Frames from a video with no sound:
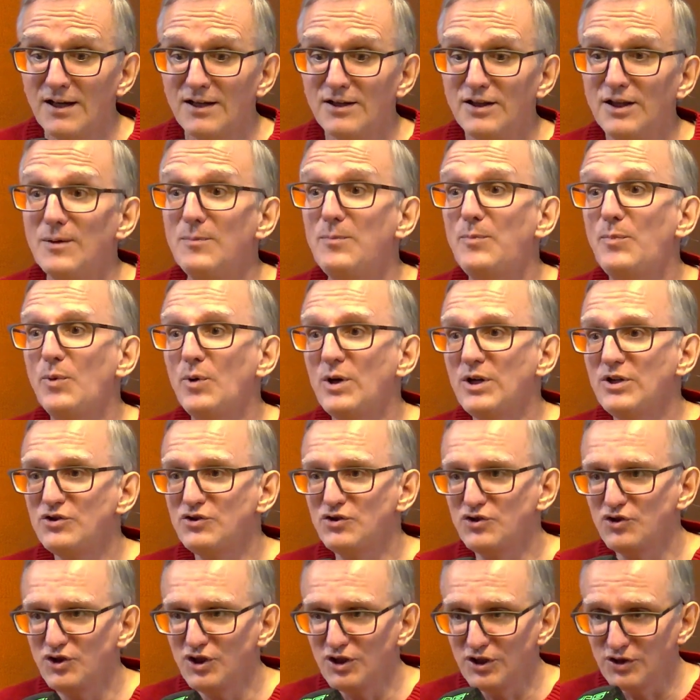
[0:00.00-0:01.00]
Depois
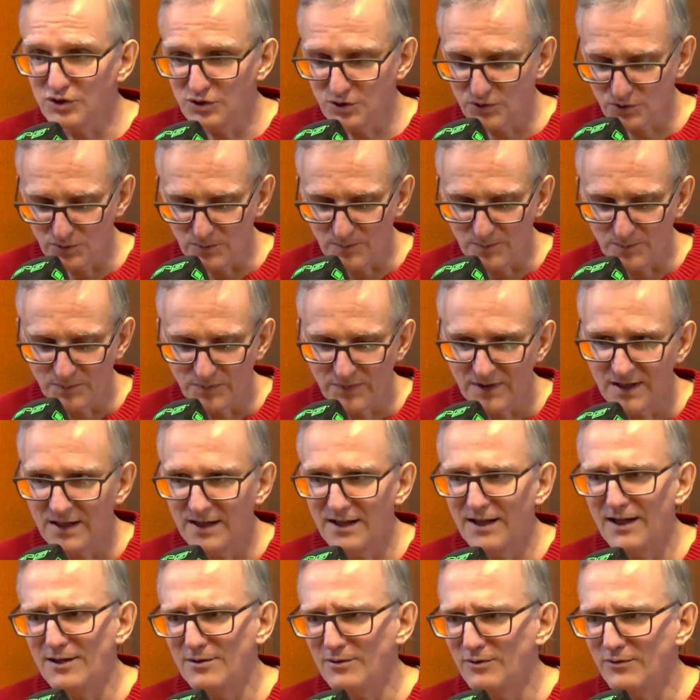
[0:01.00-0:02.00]
disso,
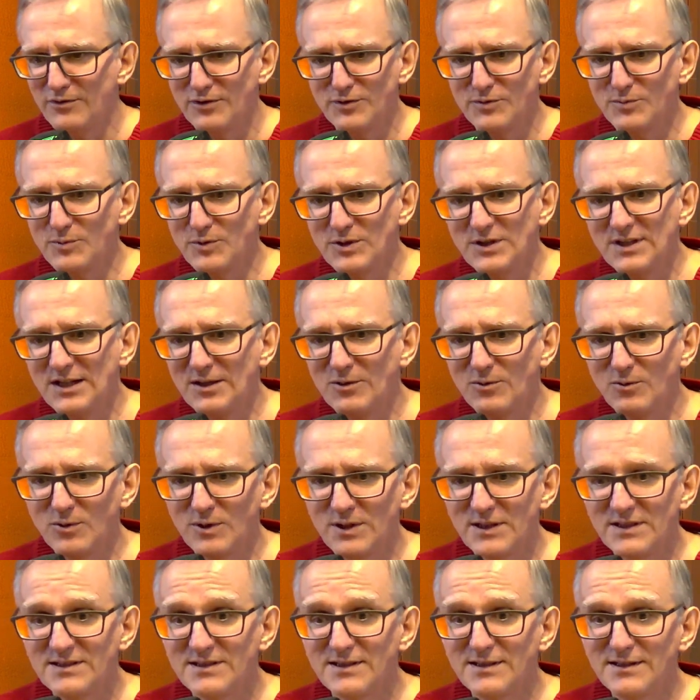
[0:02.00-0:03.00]
Claro, eu fiz muita
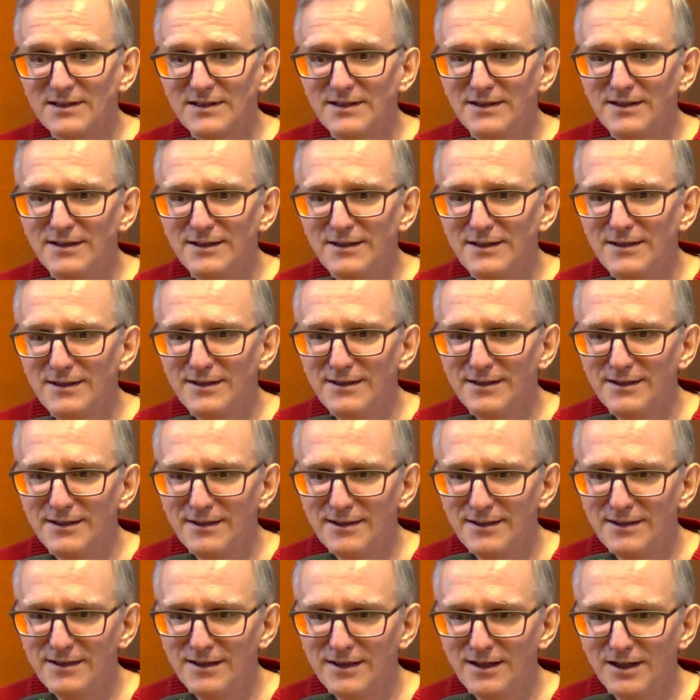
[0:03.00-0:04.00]
coisa
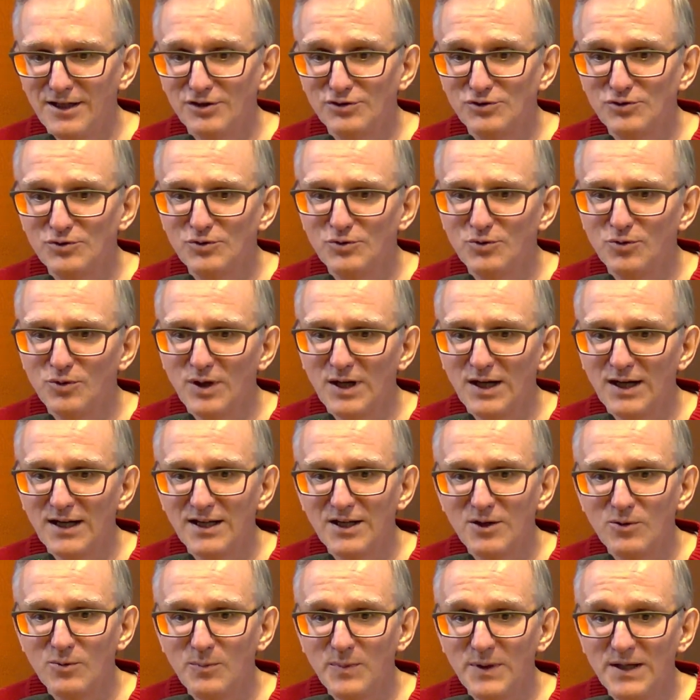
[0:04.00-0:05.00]
que ajudou a
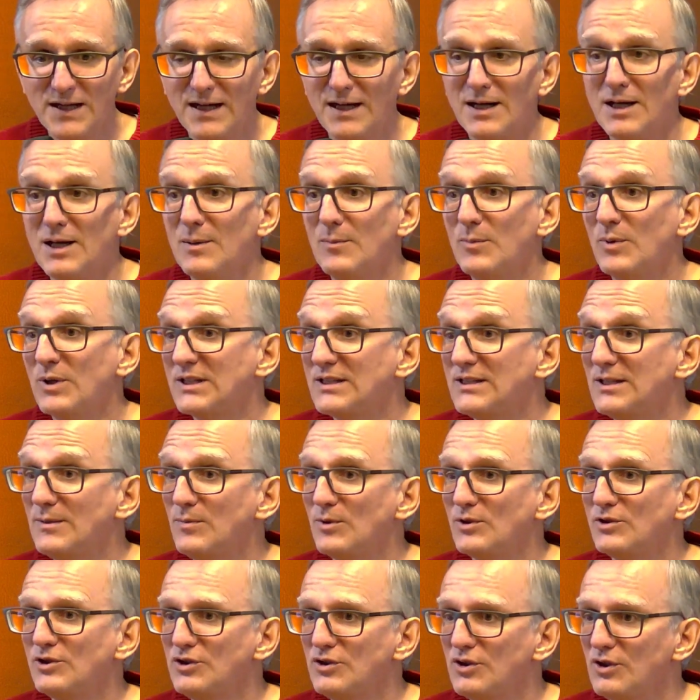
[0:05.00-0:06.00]
recuperar. Por
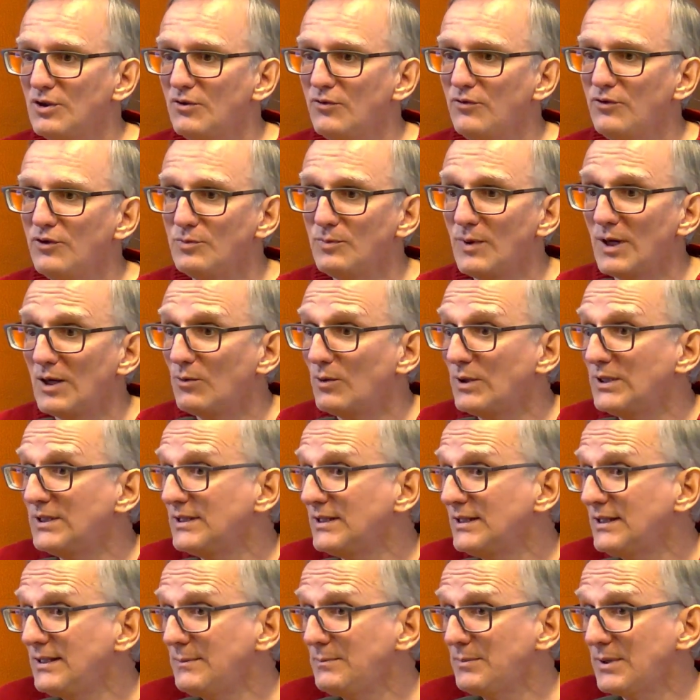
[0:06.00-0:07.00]
exemplo, a gente, eu fiz uma
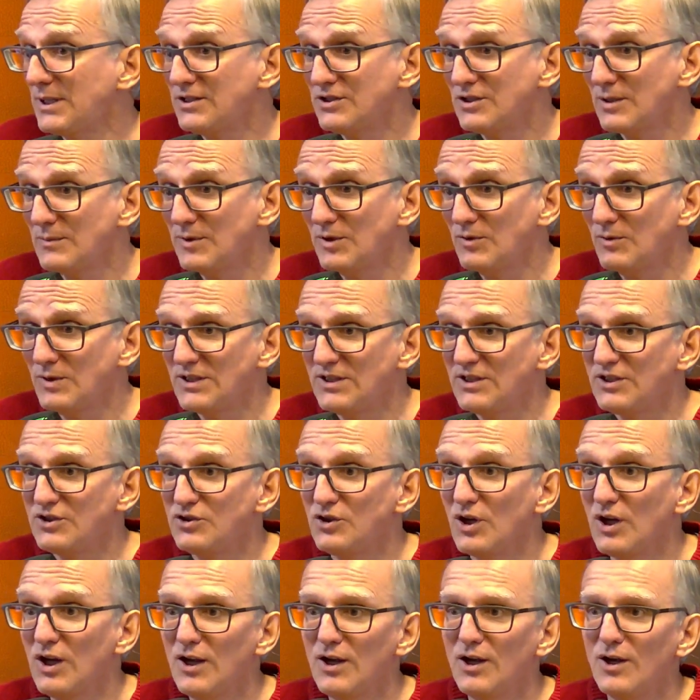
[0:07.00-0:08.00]
coisa que praticamente não
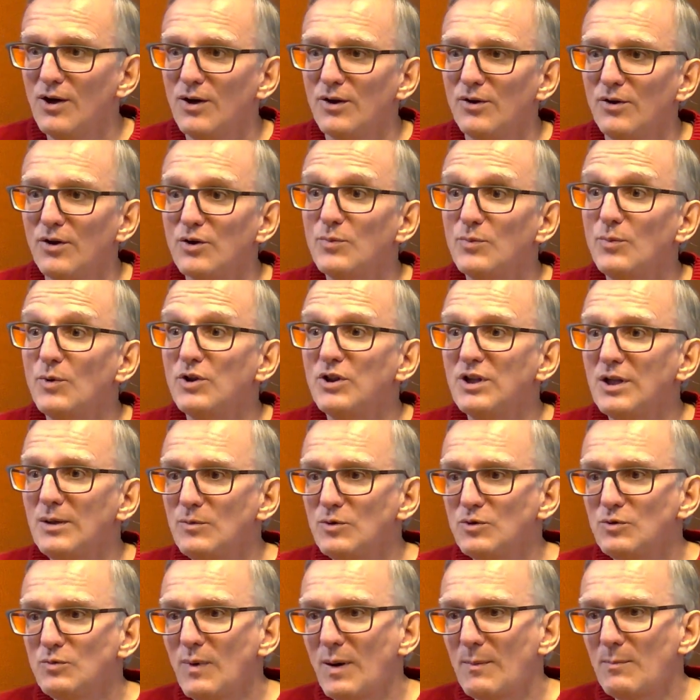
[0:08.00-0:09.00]
existe. Nós
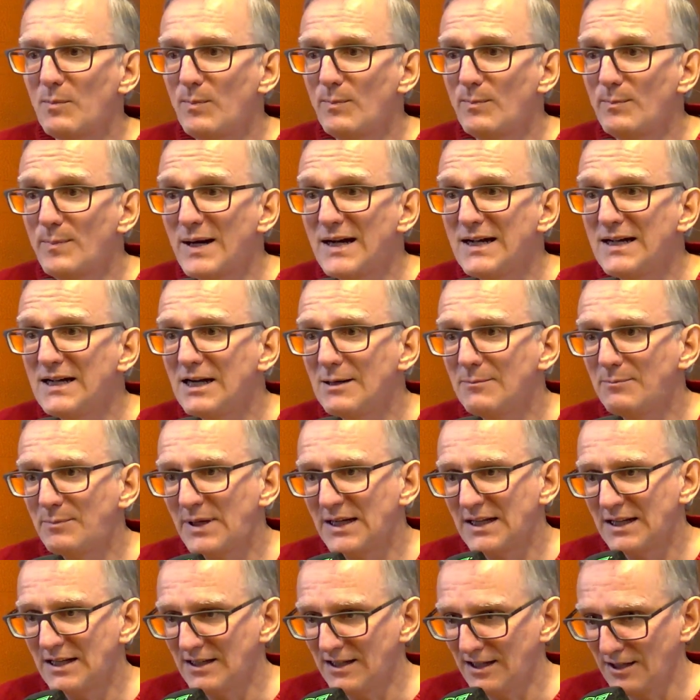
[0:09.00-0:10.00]
montamos uma banca
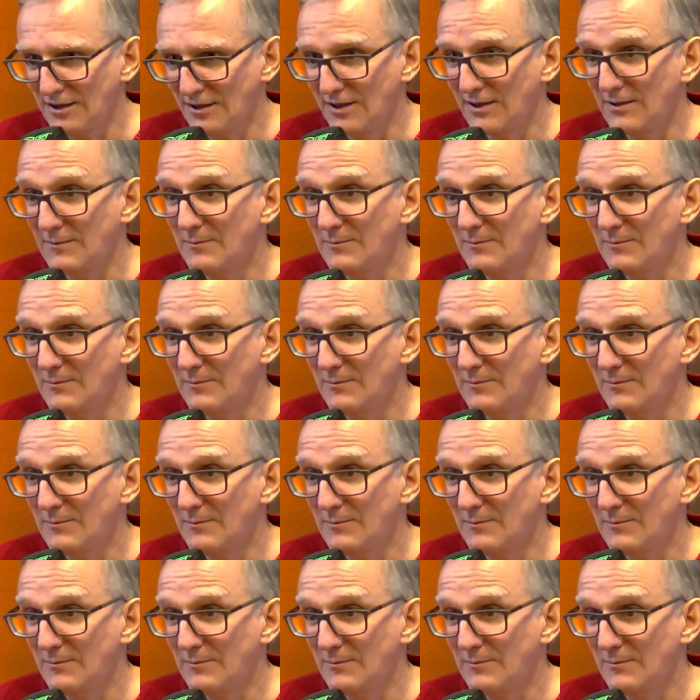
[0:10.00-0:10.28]
paralela.